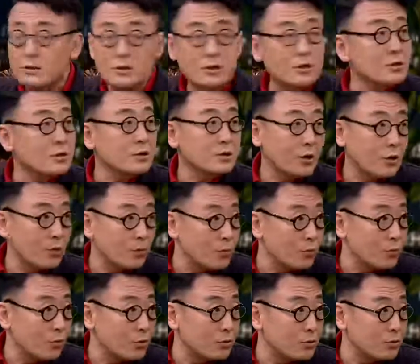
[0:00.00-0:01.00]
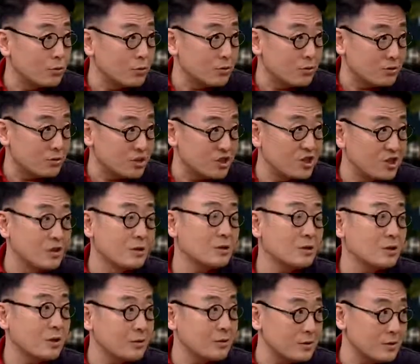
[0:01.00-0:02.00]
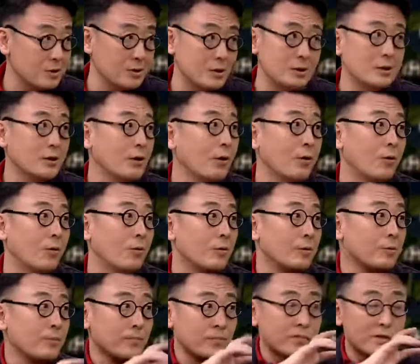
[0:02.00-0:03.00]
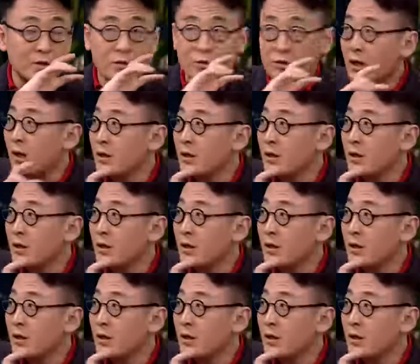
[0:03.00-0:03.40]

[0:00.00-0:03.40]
其实小木我就觉得情商极高，嗯，就是